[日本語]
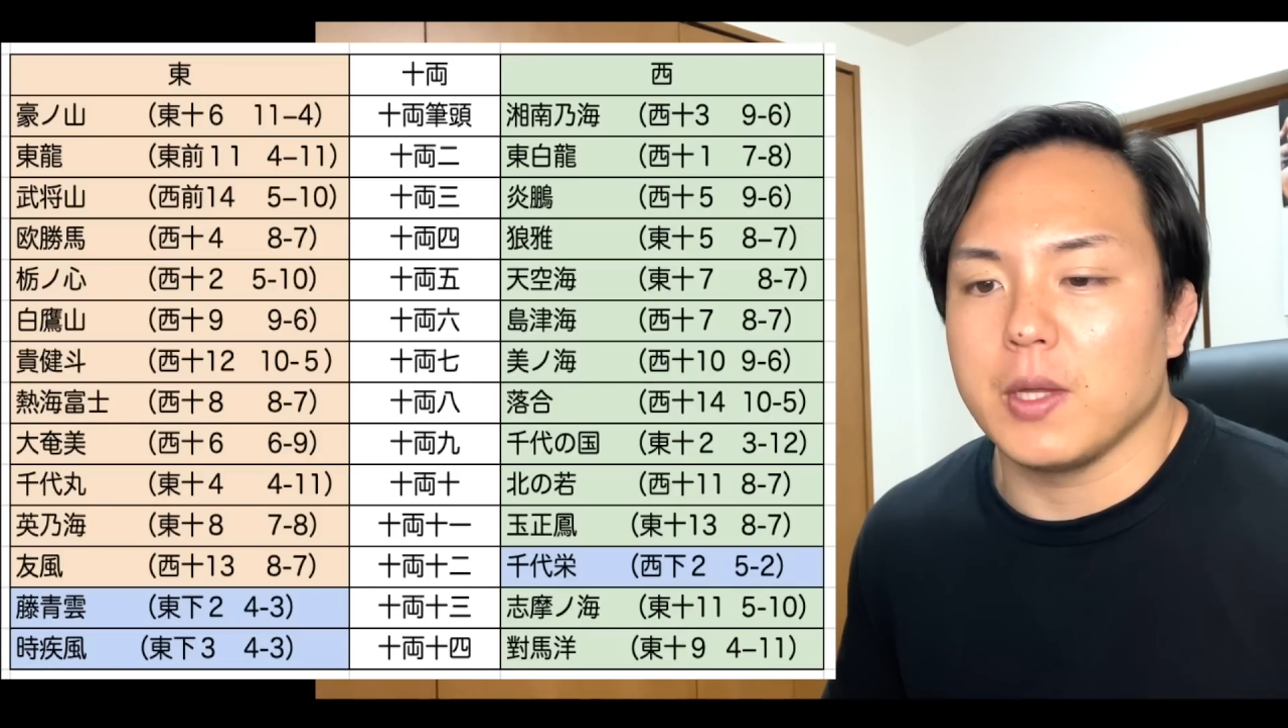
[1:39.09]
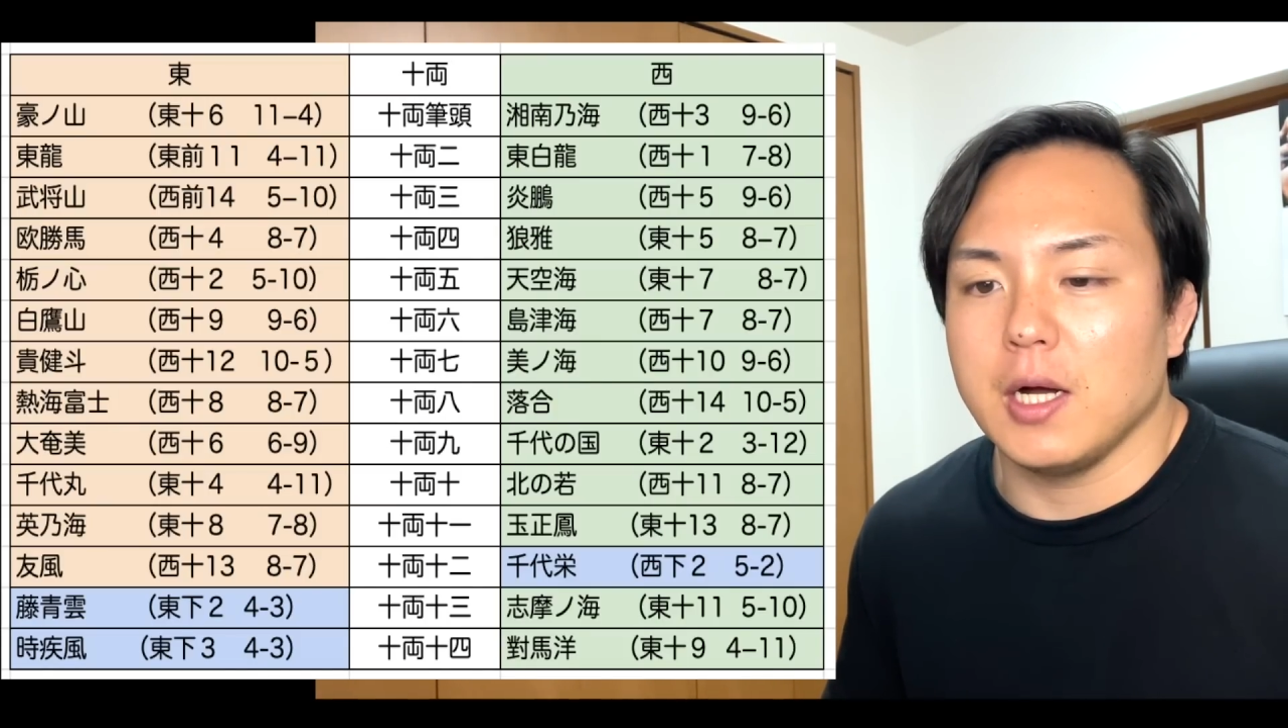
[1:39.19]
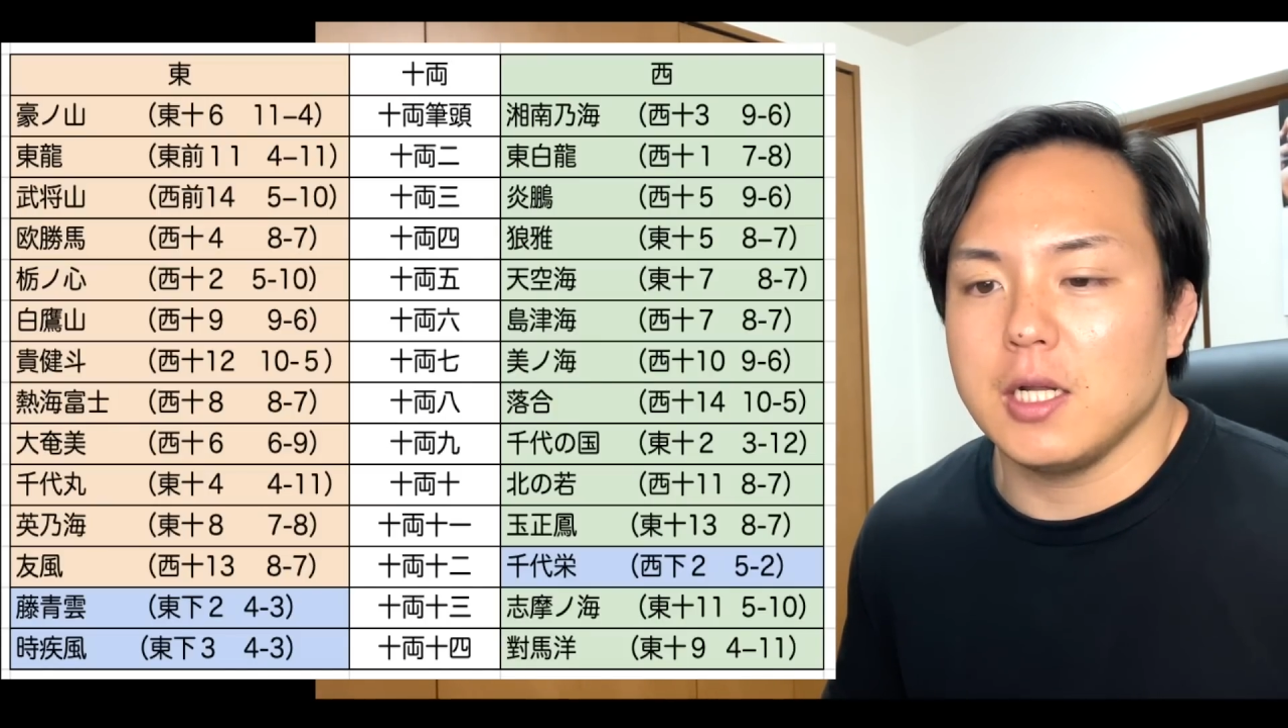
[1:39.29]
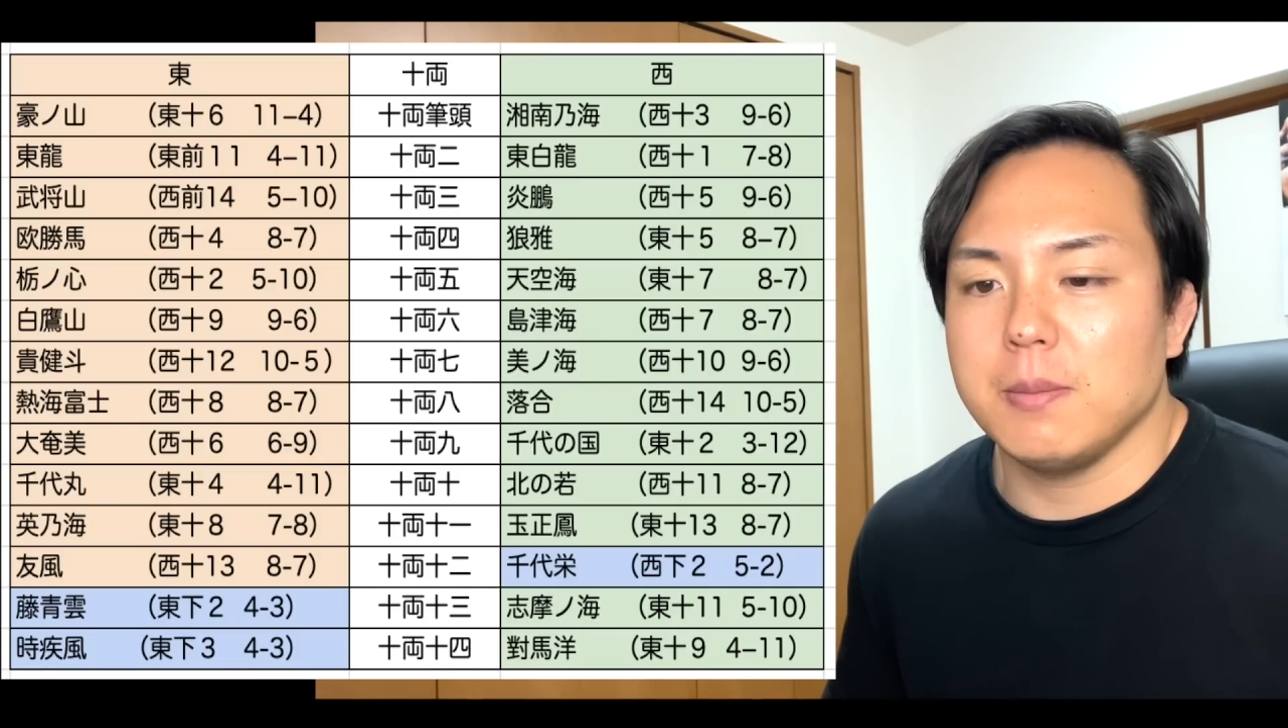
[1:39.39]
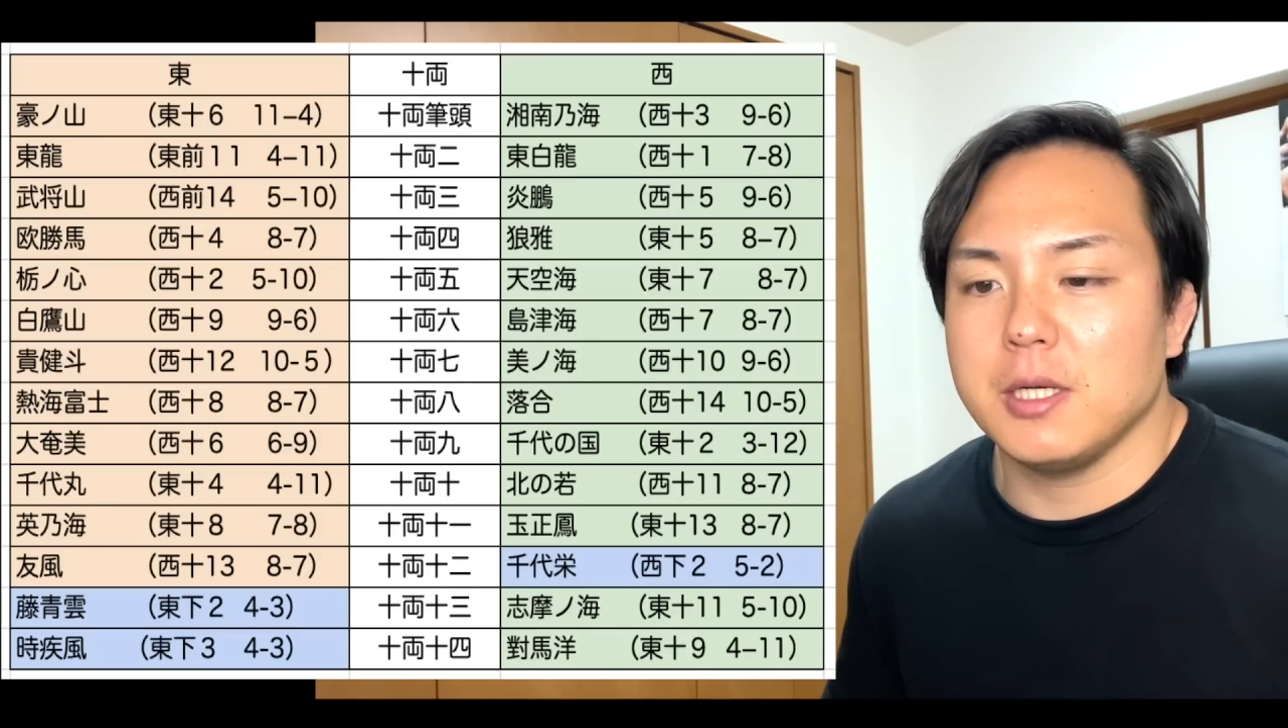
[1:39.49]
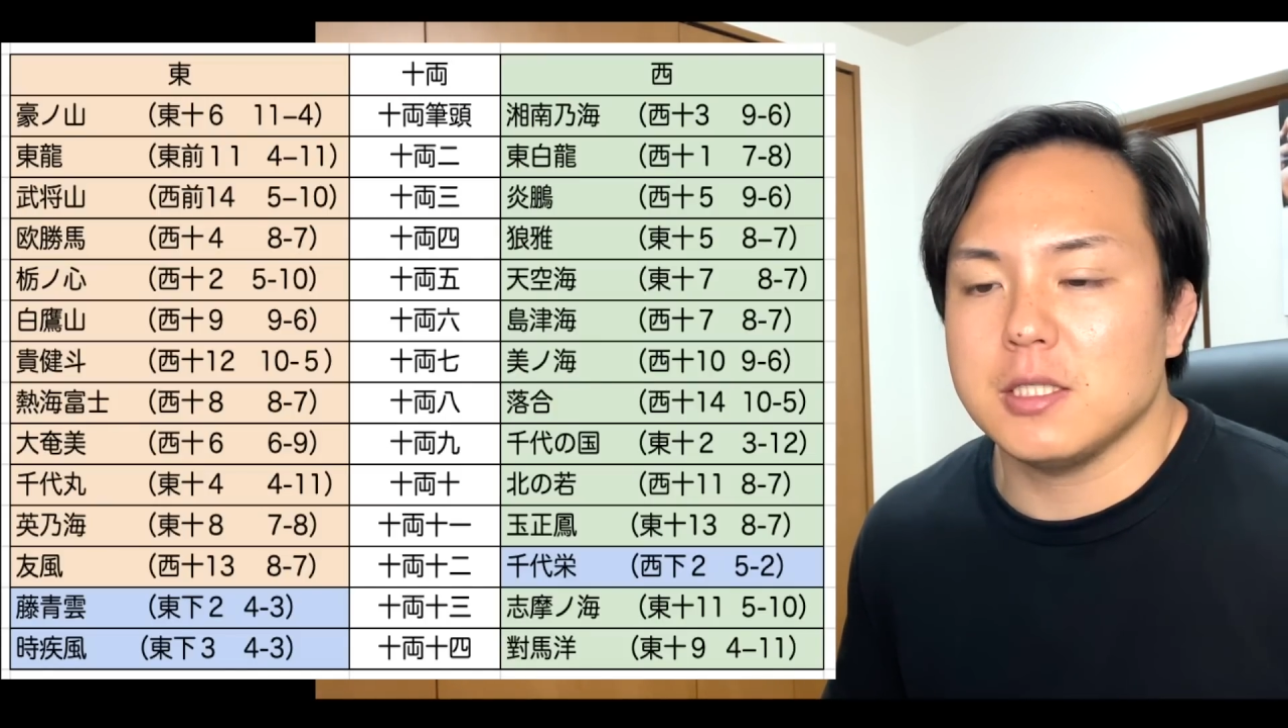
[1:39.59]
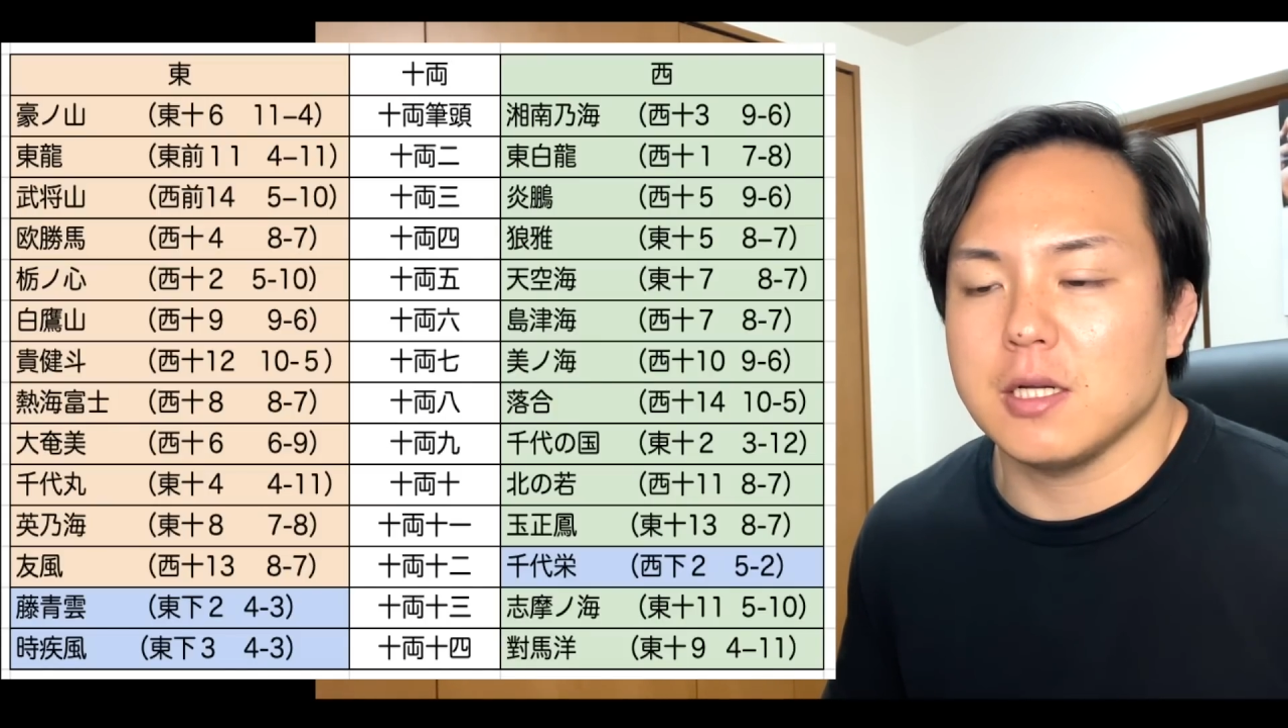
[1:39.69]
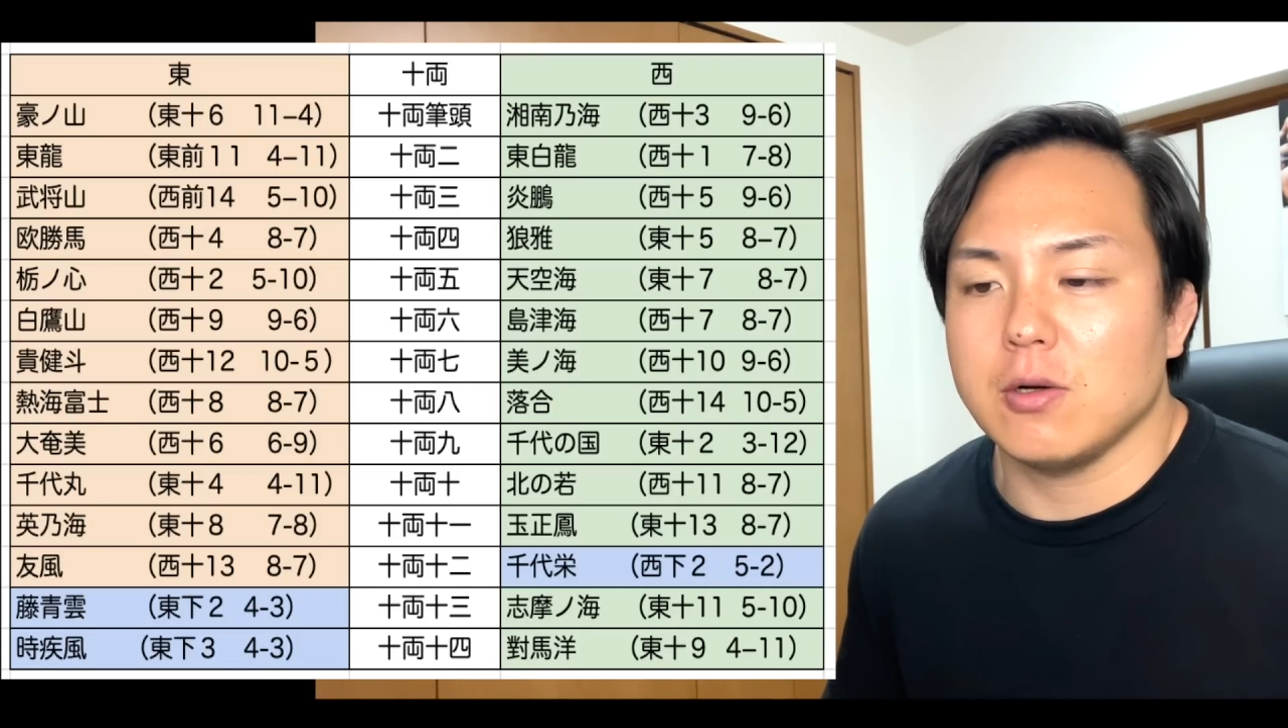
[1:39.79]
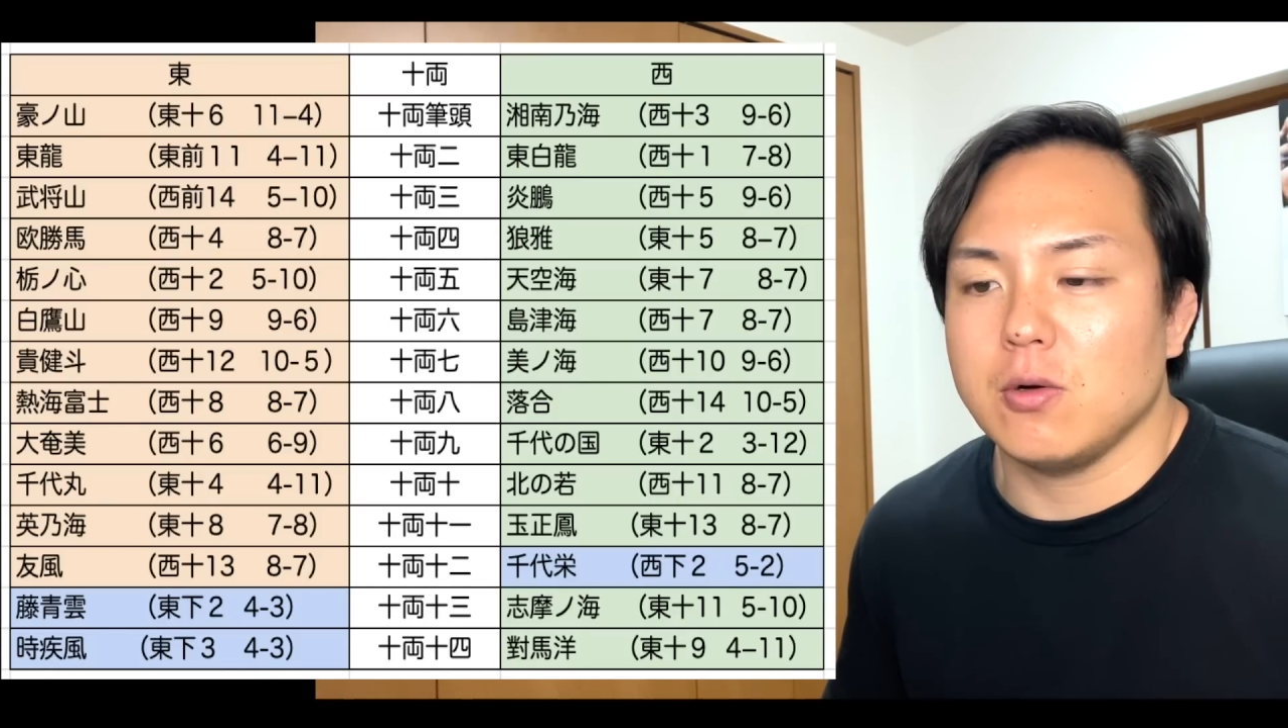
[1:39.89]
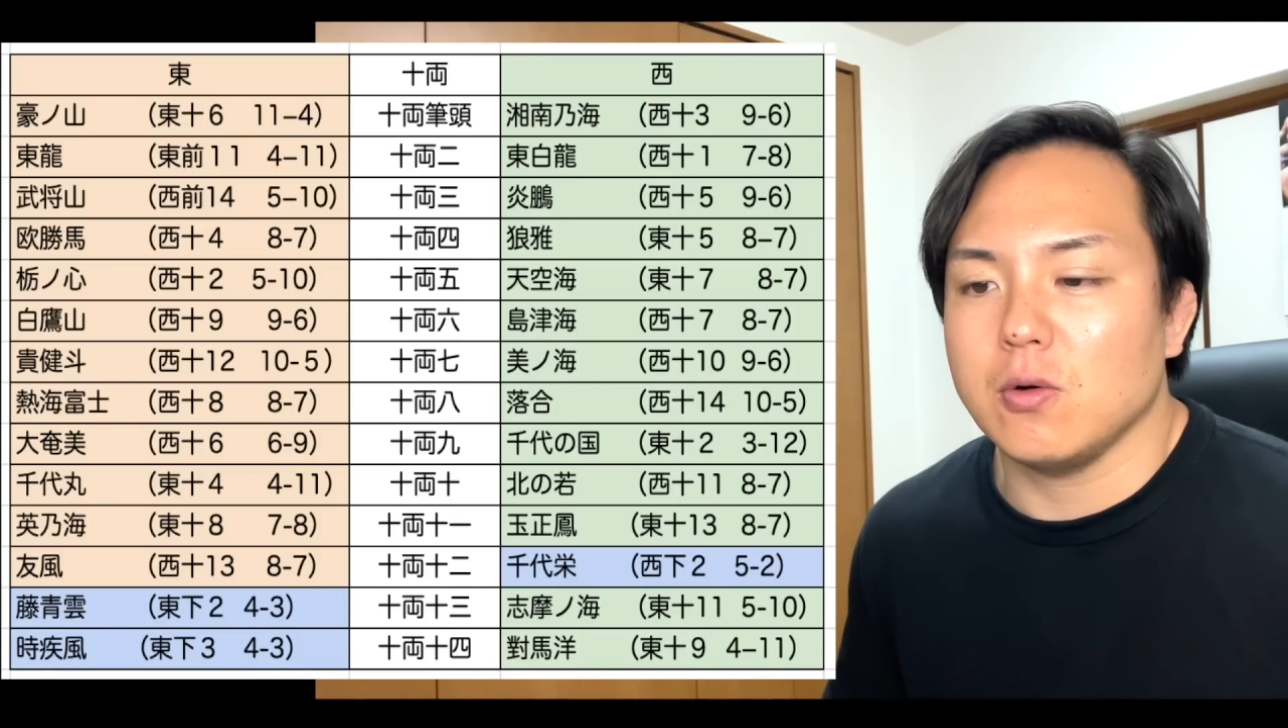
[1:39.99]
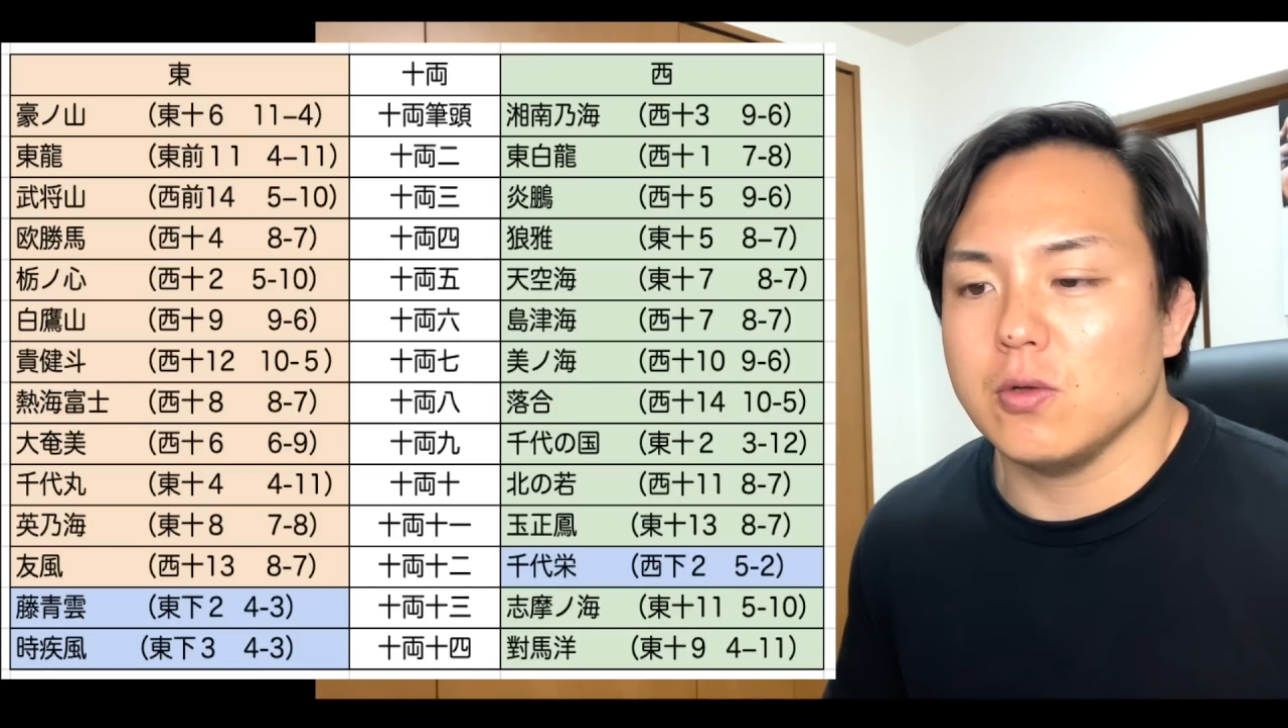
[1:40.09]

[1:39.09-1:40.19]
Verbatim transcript: なりましたこ